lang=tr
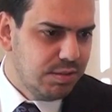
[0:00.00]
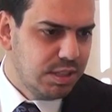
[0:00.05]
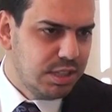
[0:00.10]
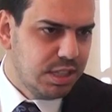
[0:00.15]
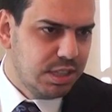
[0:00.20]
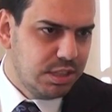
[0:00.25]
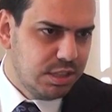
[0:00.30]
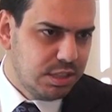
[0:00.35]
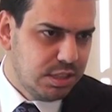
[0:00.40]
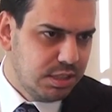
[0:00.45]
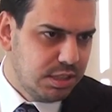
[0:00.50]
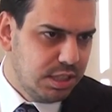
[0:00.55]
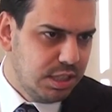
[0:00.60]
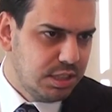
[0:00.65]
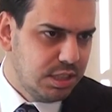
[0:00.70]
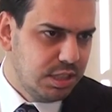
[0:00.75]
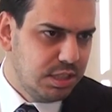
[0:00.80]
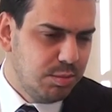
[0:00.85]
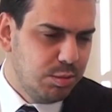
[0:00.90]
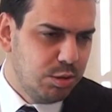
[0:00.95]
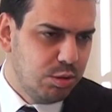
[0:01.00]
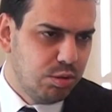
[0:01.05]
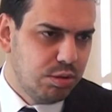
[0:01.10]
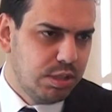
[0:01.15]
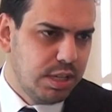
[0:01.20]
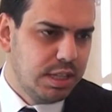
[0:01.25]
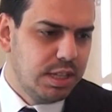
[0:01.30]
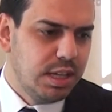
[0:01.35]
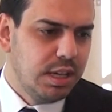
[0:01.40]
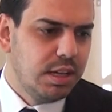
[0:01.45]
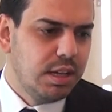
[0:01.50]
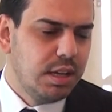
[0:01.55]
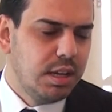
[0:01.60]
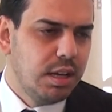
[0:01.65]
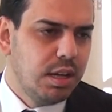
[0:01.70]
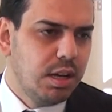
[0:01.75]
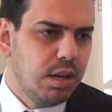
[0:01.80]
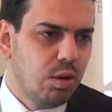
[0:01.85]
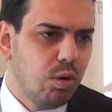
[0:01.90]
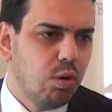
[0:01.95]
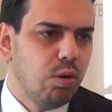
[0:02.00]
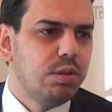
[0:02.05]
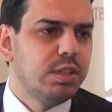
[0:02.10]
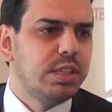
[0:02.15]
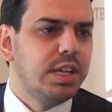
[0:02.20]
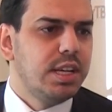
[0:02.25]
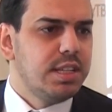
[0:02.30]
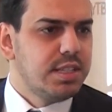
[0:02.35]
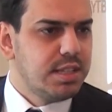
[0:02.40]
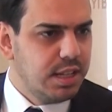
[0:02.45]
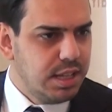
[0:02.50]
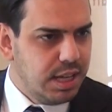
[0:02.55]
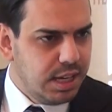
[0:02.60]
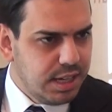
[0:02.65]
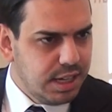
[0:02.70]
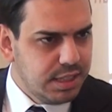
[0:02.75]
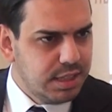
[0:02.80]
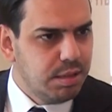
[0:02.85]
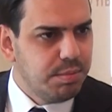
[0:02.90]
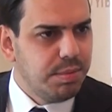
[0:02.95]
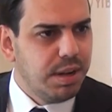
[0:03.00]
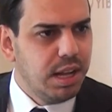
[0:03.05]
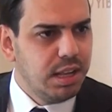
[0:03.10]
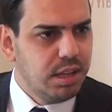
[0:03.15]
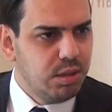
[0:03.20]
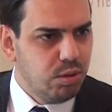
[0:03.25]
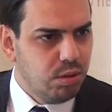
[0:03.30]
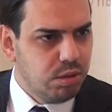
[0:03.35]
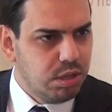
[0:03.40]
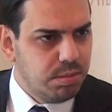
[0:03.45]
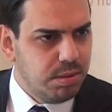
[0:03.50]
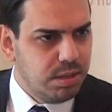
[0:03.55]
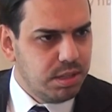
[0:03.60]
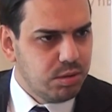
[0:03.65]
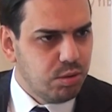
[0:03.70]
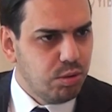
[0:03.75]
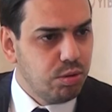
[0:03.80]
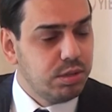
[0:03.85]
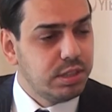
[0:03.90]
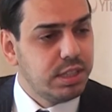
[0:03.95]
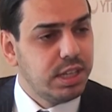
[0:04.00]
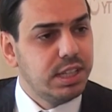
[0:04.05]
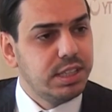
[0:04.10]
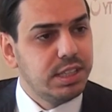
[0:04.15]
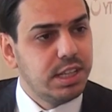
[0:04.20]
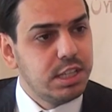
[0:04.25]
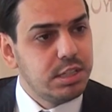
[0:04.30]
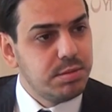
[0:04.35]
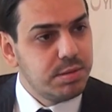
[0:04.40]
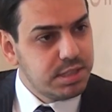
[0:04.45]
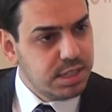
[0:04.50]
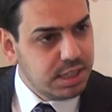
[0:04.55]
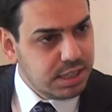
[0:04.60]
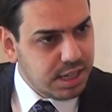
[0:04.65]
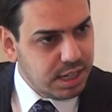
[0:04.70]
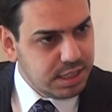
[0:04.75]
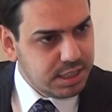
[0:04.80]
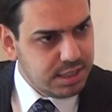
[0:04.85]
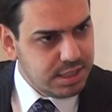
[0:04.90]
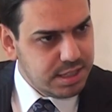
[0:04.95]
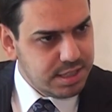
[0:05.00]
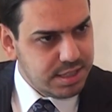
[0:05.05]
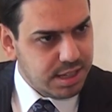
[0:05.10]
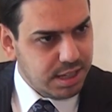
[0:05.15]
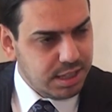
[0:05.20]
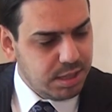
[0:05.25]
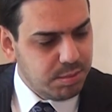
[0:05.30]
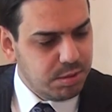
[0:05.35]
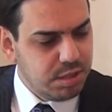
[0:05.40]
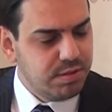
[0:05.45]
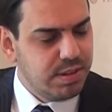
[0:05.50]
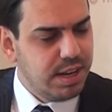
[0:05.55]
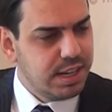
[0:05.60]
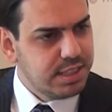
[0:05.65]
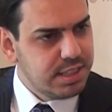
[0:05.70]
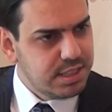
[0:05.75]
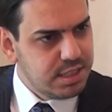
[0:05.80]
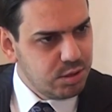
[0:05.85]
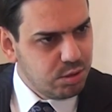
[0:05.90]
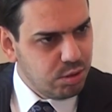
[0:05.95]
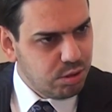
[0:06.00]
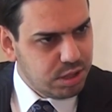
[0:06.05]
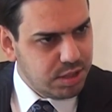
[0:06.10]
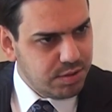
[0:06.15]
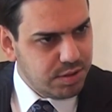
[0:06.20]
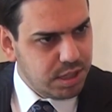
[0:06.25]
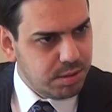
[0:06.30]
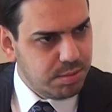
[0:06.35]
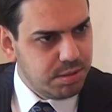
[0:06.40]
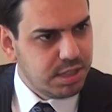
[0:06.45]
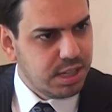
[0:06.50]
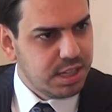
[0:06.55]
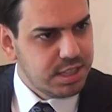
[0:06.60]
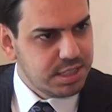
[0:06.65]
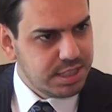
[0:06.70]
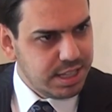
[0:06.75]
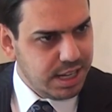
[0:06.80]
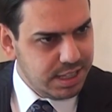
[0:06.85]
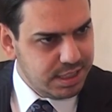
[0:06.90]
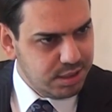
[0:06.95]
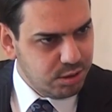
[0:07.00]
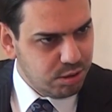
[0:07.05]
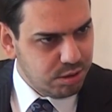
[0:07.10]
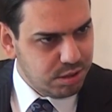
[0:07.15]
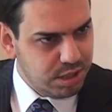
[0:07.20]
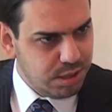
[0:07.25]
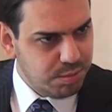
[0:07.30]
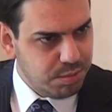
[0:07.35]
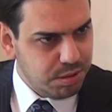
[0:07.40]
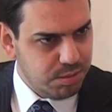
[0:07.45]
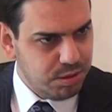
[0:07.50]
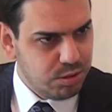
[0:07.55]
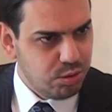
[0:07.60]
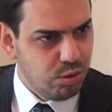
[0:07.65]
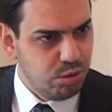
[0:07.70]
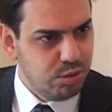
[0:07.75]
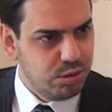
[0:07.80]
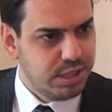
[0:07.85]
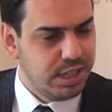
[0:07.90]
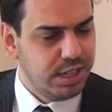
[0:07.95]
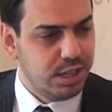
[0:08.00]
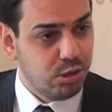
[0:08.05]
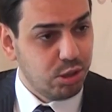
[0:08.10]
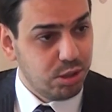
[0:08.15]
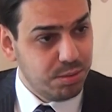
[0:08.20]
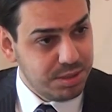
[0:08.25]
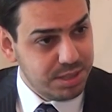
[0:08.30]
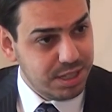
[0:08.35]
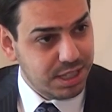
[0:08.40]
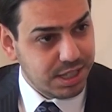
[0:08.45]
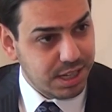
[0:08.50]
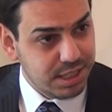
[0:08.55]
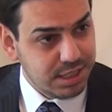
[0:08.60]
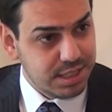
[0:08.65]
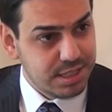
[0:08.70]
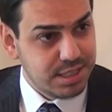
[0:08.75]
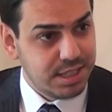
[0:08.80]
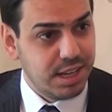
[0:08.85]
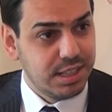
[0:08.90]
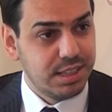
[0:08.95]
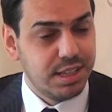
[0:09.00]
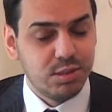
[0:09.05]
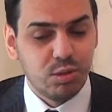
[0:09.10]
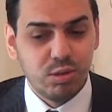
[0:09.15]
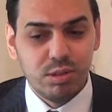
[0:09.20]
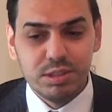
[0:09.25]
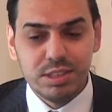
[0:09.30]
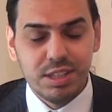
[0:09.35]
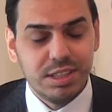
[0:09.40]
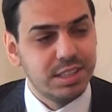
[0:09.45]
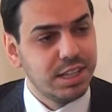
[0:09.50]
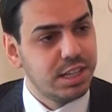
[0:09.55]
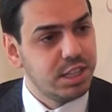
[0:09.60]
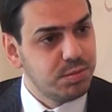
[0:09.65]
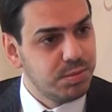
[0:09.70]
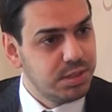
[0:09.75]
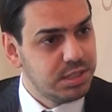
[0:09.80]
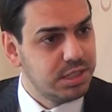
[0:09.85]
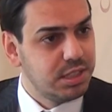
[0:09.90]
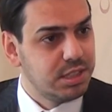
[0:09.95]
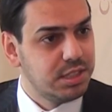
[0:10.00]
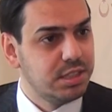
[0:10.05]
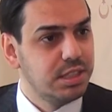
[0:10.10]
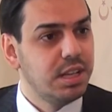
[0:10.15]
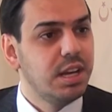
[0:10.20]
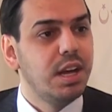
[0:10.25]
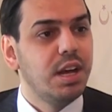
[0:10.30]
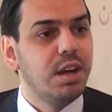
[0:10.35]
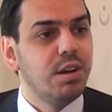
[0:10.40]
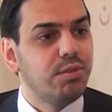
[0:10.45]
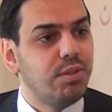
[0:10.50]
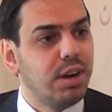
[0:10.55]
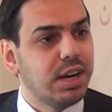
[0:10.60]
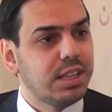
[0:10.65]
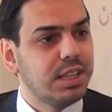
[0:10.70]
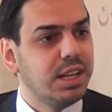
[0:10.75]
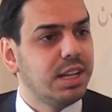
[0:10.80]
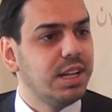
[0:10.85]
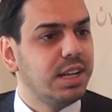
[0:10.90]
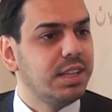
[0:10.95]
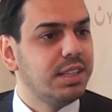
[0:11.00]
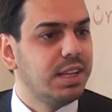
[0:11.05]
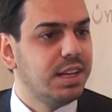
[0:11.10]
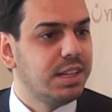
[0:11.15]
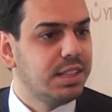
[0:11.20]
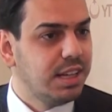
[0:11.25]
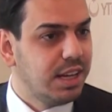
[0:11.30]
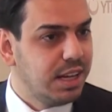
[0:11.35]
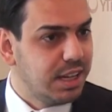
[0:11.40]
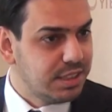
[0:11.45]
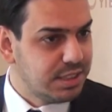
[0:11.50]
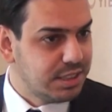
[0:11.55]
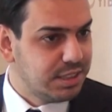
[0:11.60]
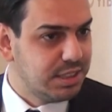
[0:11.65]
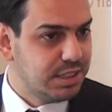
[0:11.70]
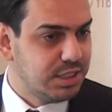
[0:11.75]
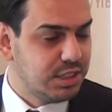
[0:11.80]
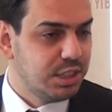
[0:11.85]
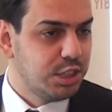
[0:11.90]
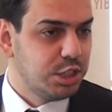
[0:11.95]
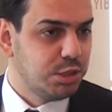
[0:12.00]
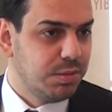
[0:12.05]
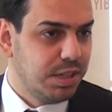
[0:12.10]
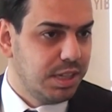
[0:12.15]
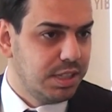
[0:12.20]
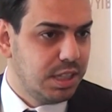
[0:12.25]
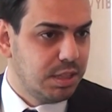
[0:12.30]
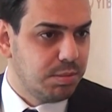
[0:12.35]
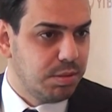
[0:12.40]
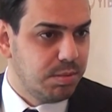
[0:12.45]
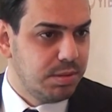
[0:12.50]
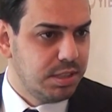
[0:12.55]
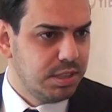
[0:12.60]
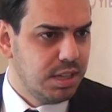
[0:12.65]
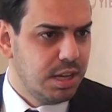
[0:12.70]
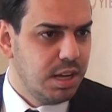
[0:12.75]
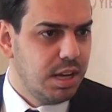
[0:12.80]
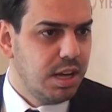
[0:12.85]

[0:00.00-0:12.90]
vatandaşında yaşadığı bir ülkede o ülkeye sadakatle bağlı da olabilir. O ülkenin gelişmesine katkı da sağlayabilir. Vergisini de orada verebilir. Askerliğini de orada yapabilir. O ülkenin ekonomisine katkı sağlar. O ülkenin gelişmesi için farklı alanlarda çalışmalar da yapabilir.